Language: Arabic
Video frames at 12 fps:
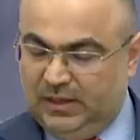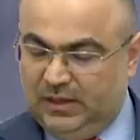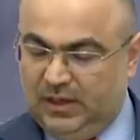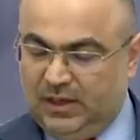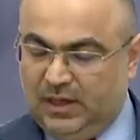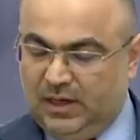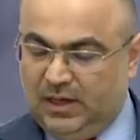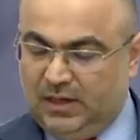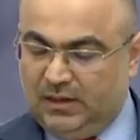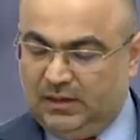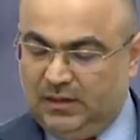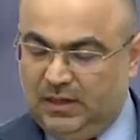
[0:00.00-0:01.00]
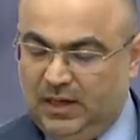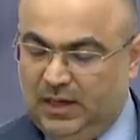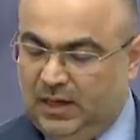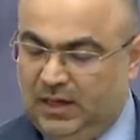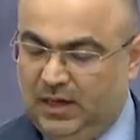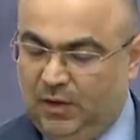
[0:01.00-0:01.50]
القرار
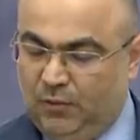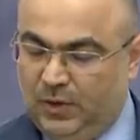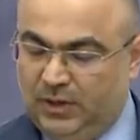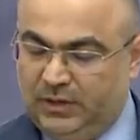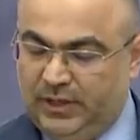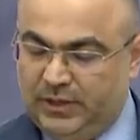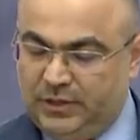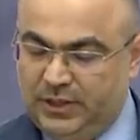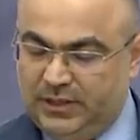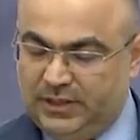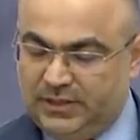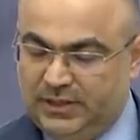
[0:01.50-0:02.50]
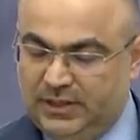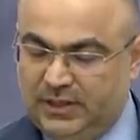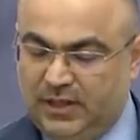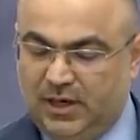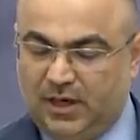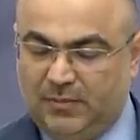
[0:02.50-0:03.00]
الأول تأجيل تسديد
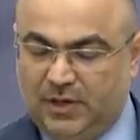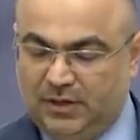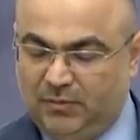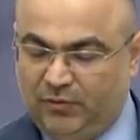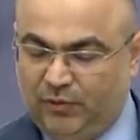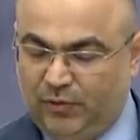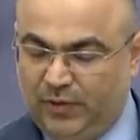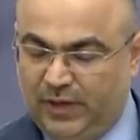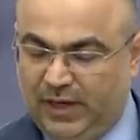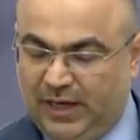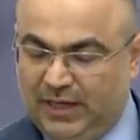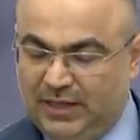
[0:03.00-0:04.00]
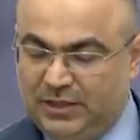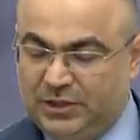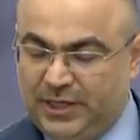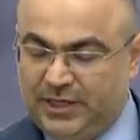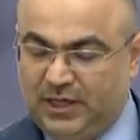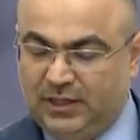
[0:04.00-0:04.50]
الغرامات المفروضة على
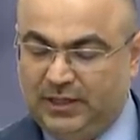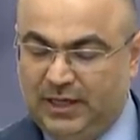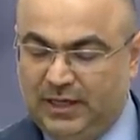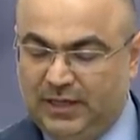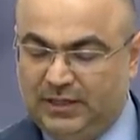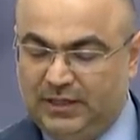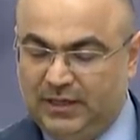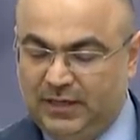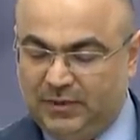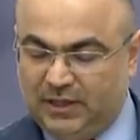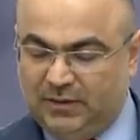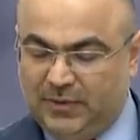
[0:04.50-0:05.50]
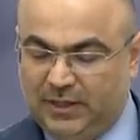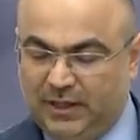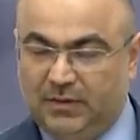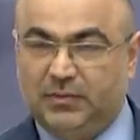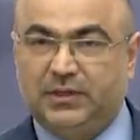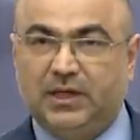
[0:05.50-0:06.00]
الشركات التي لم تتمكن من